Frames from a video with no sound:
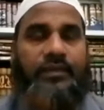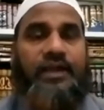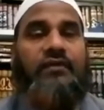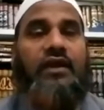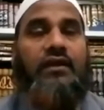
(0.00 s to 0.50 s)

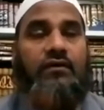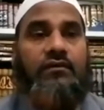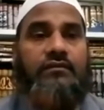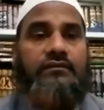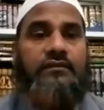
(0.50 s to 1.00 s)
ఇప్పటి
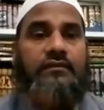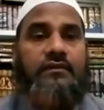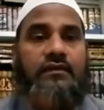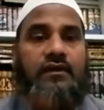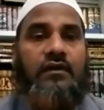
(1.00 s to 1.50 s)
వరకు
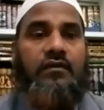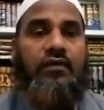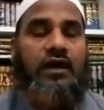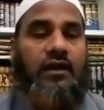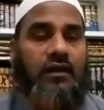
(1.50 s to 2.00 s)

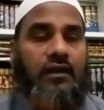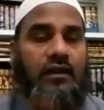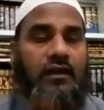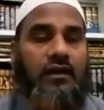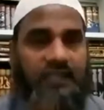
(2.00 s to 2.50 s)
మొహర్ర
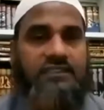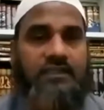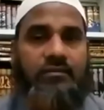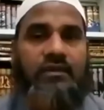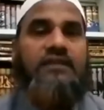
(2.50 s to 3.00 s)

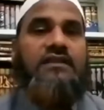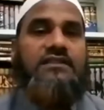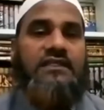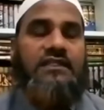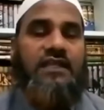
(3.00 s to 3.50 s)
మాసానికి
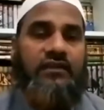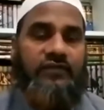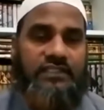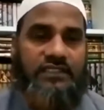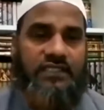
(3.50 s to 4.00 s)
సంబంధించి
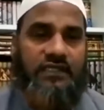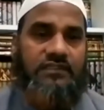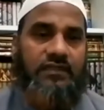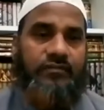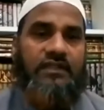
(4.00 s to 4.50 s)
దాని
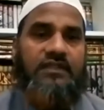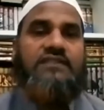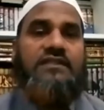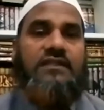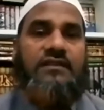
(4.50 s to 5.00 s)
విశిష్టకు
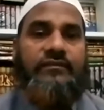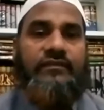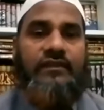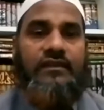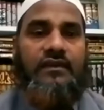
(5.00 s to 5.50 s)
సంబంధించి
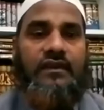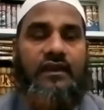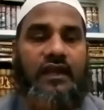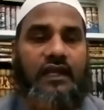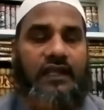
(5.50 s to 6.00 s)

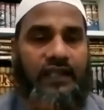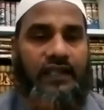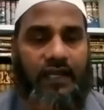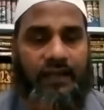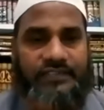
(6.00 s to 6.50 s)

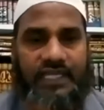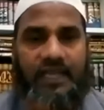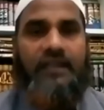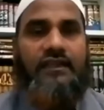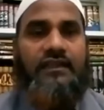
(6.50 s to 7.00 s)
అనేక
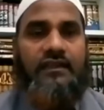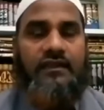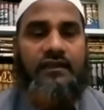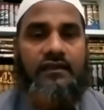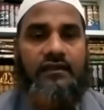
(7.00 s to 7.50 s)
అంశాల్ని
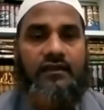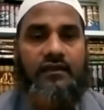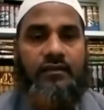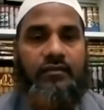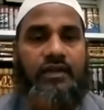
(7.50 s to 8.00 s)

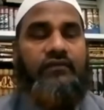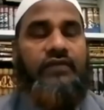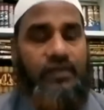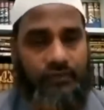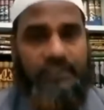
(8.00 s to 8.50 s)

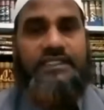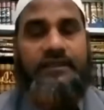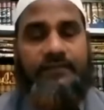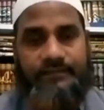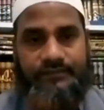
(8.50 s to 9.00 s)
మనం వింటూ
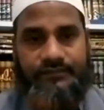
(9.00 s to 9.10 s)
వచ్చాం